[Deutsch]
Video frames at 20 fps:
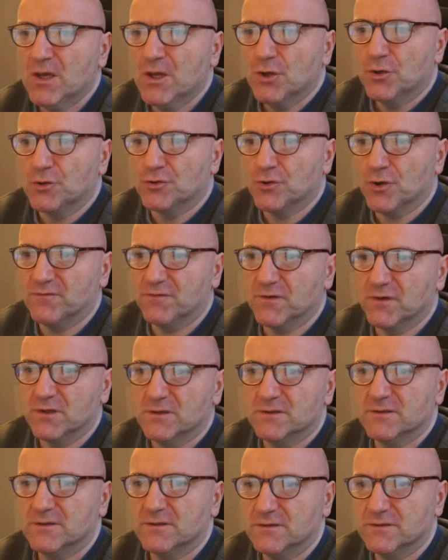Ich
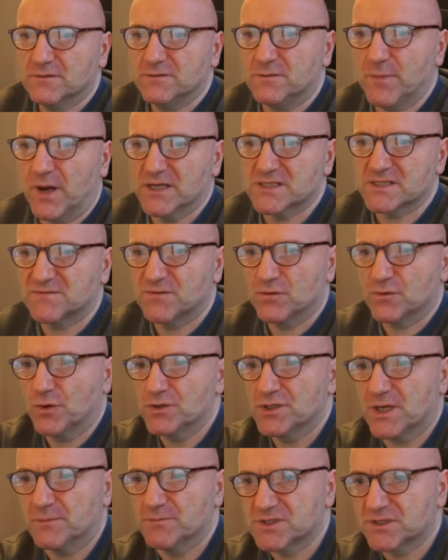hoffe, die meisten von
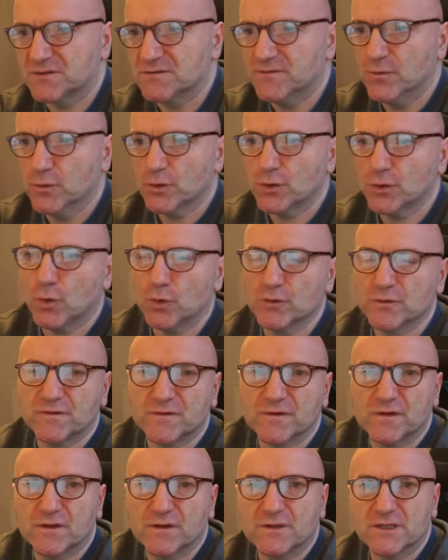euch haben es gefunden
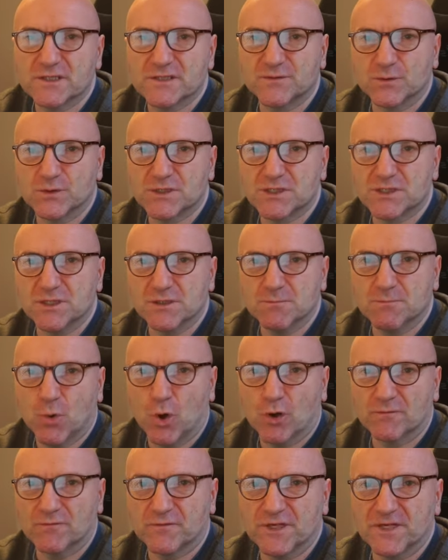und äh, dass wir uns hier
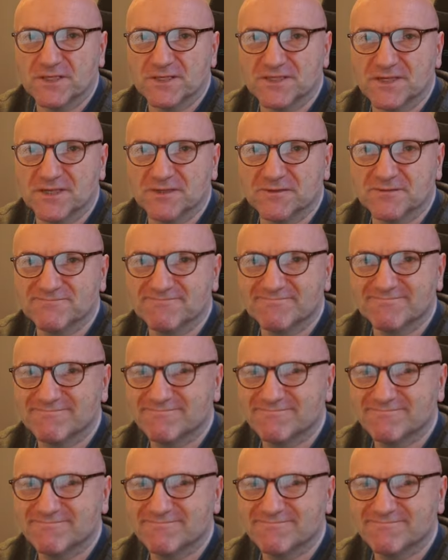morgen wiedersehen.